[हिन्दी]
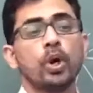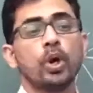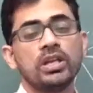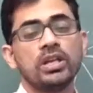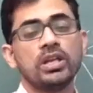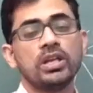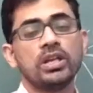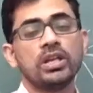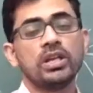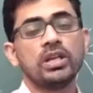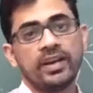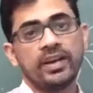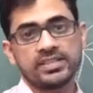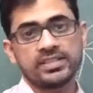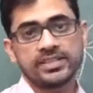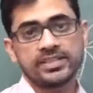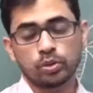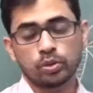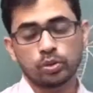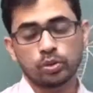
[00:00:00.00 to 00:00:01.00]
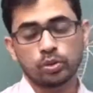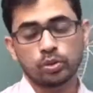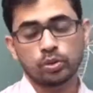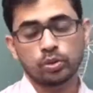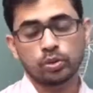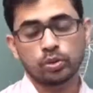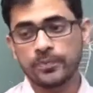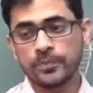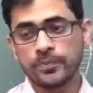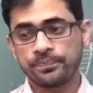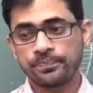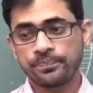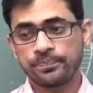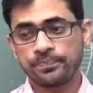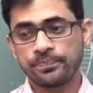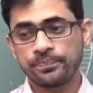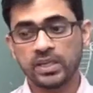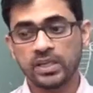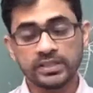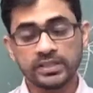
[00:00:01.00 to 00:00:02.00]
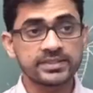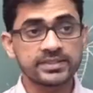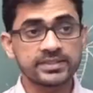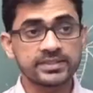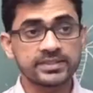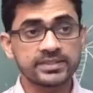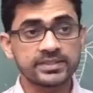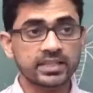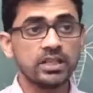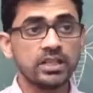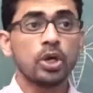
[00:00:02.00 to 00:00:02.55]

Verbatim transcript: पॉलीफेगस इंसेक्ट होता है ये इंसेक्ट